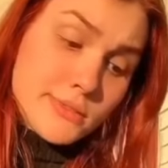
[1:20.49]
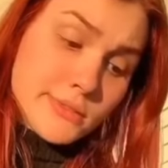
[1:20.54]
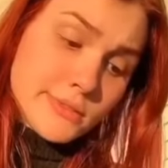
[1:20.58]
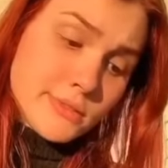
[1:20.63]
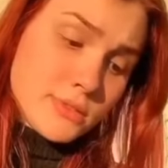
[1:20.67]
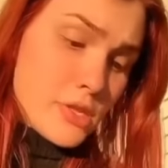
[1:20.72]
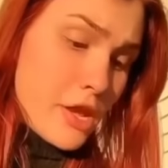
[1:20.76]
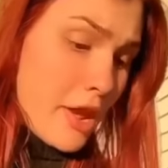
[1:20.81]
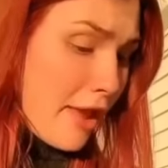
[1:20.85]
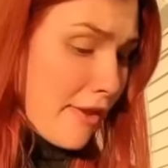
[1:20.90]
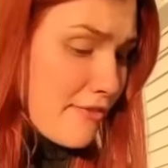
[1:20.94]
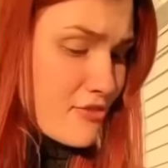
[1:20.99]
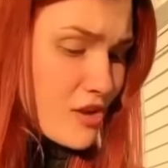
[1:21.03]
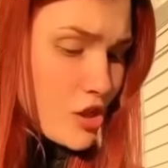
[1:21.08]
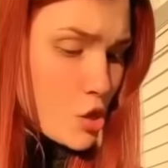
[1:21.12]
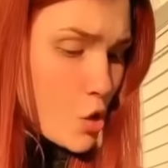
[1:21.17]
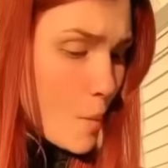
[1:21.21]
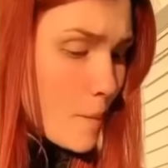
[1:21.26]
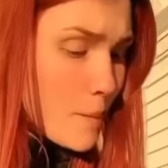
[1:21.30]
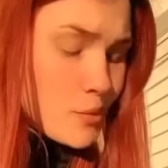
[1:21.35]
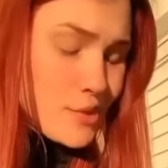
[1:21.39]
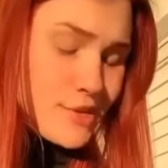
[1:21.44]
Ninguém
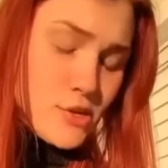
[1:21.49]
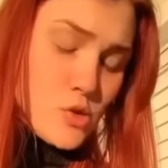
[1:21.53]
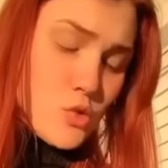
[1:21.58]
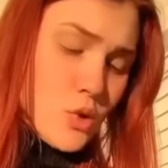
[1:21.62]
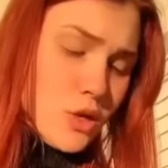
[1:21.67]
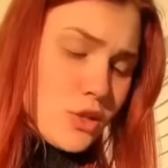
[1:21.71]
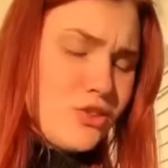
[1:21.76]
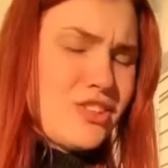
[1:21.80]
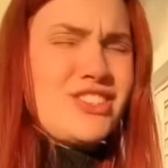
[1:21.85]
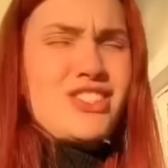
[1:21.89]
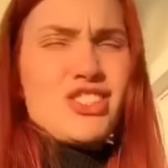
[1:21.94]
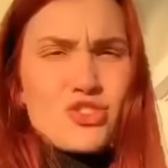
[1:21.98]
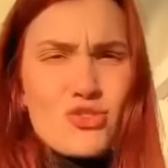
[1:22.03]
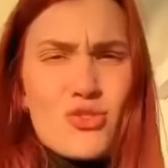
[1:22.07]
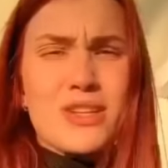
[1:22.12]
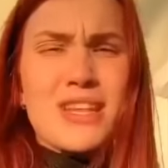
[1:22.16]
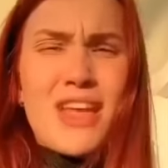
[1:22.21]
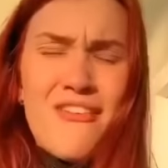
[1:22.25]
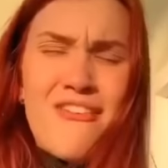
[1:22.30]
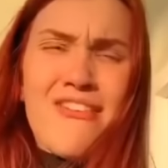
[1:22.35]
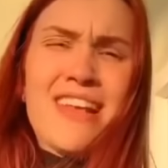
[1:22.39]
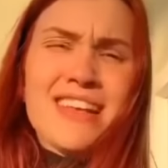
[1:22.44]
falou por enquanto. A gente, quando
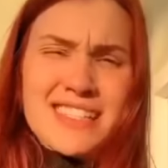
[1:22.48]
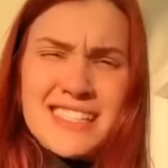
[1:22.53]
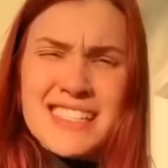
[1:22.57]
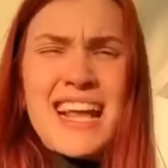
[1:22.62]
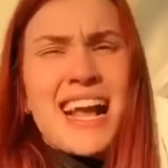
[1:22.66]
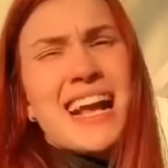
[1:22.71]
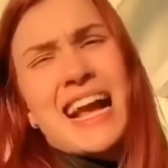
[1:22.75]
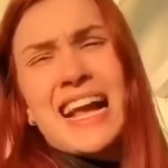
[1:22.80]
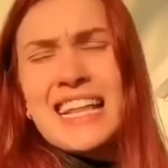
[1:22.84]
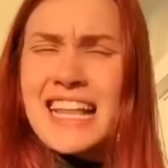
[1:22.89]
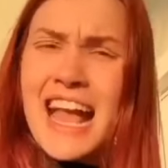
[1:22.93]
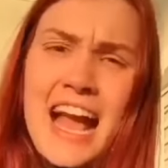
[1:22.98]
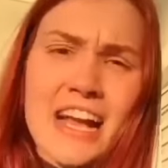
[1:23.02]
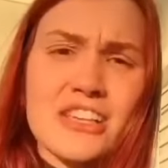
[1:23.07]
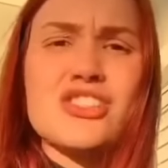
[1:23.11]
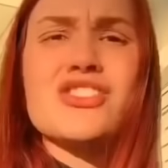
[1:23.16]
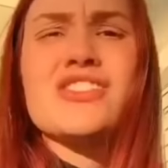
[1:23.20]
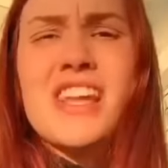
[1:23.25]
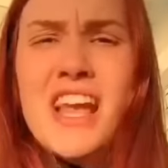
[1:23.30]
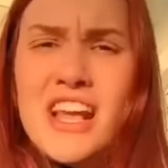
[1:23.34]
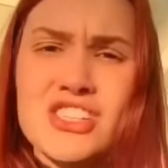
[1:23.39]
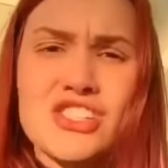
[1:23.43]
é feio, é
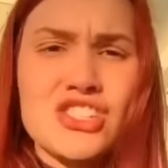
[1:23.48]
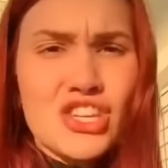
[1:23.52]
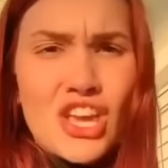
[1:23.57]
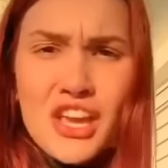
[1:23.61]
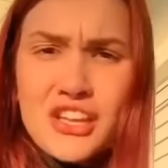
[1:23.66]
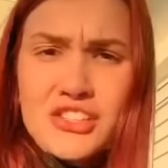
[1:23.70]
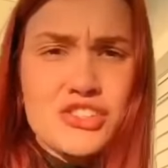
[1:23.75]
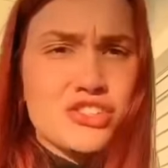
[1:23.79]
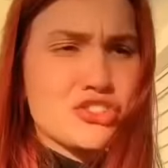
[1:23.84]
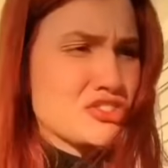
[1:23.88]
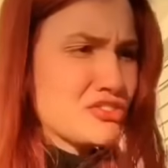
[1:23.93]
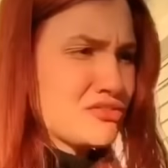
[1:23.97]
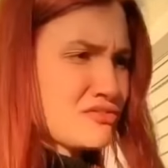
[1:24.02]
sacanagem, né, gente?